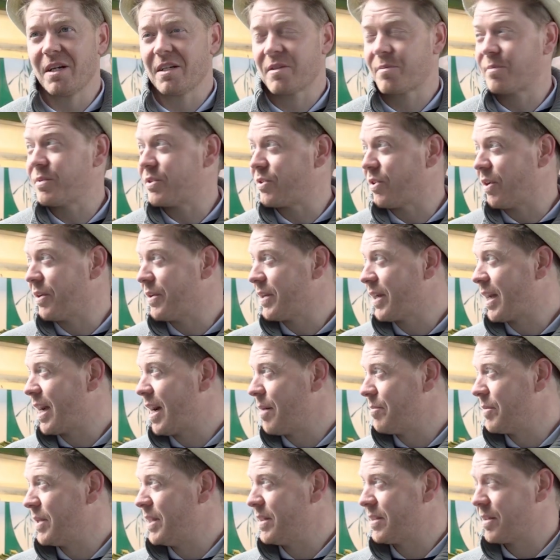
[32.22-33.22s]
das Besondere
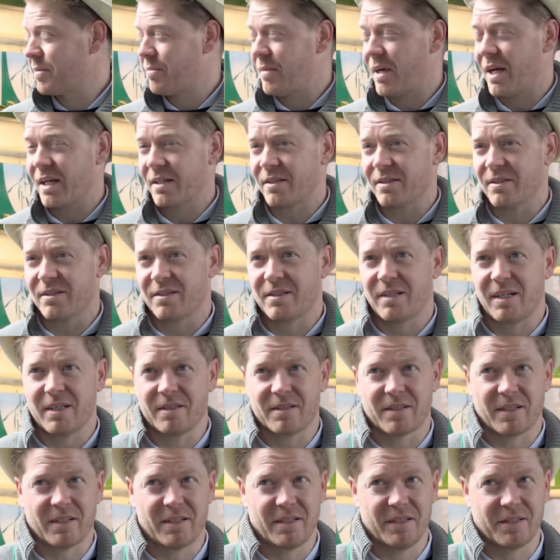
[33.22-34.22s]
am Isemarkt ist
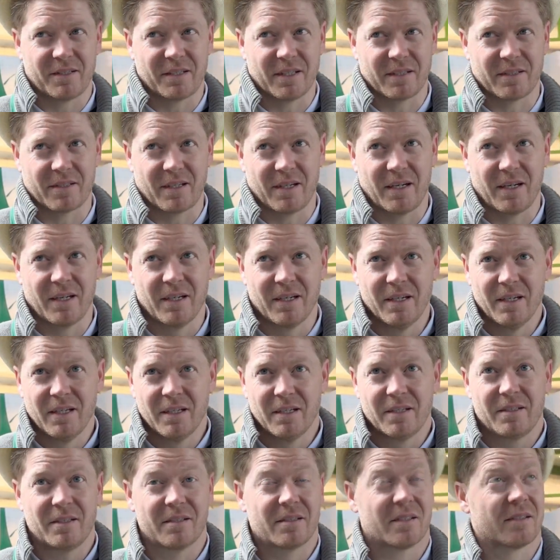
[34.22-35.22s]
tatsächlich, dass er
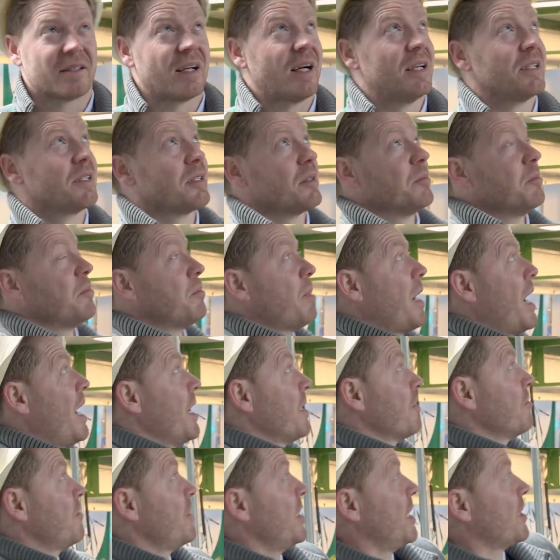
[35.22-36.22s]
dieses alte
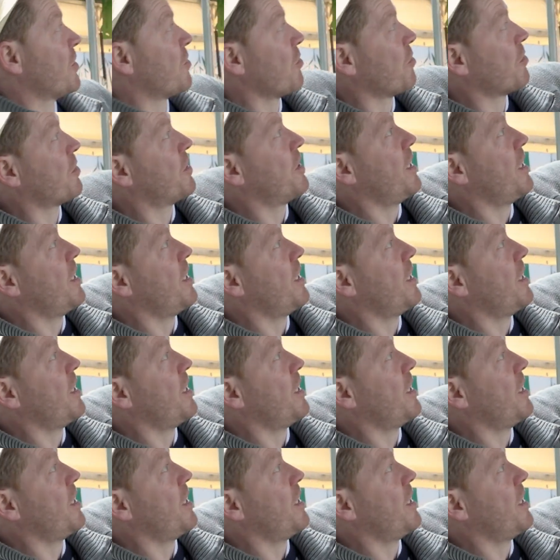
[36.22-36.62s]
Bahnviadukt